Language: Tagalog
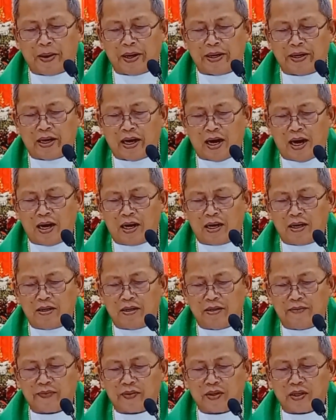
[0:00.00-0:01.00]
apan
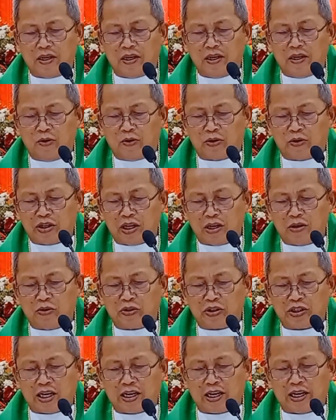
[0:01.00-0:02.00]
ang
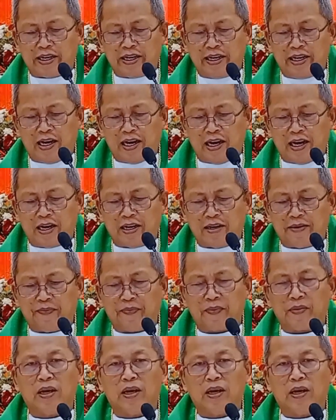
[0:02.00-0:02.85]
usag-usa kadila